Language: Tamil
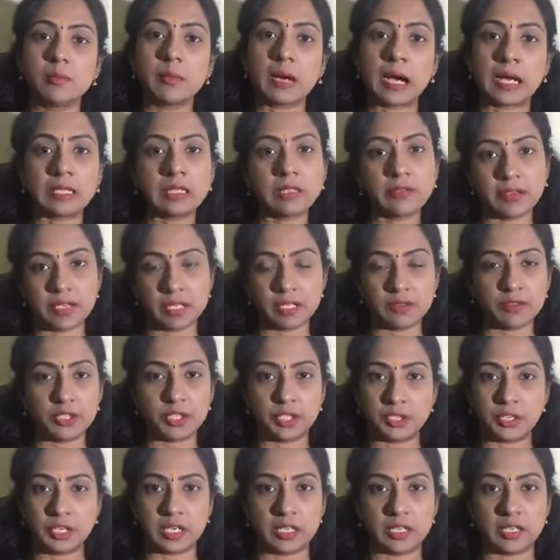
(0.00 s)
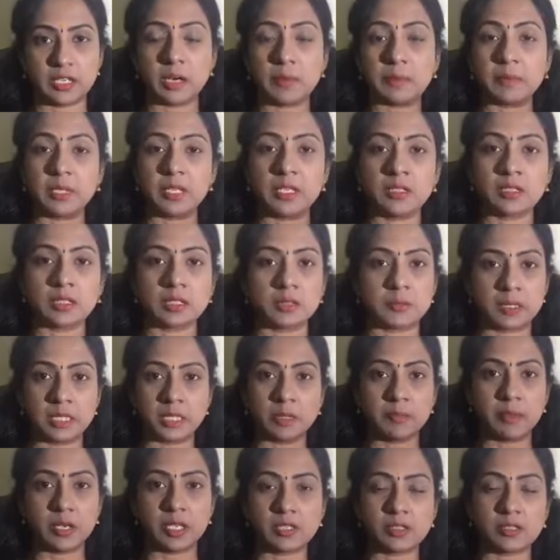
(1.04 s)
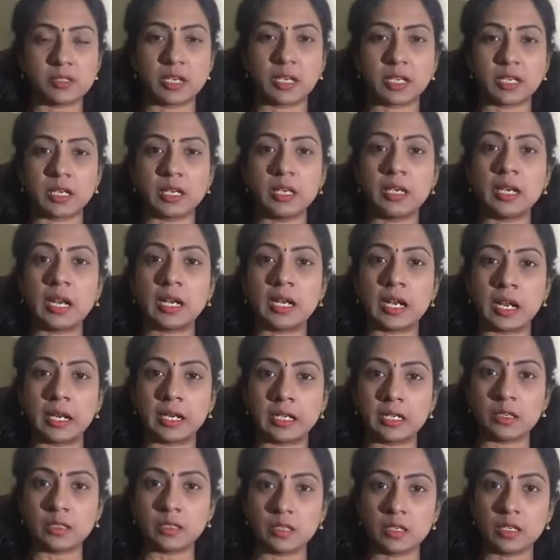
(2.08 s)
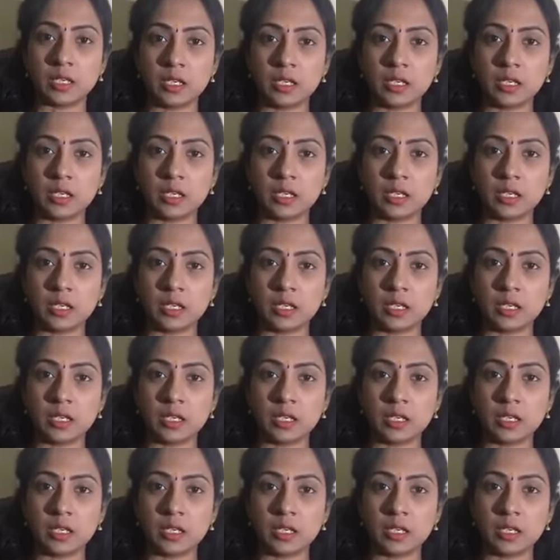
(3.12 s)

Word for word: மாற்ற வேண்டிய விஷயம் என்ன அப்படின்றத பற்றி பேச நினைக்கிறேன் நான் நிறைய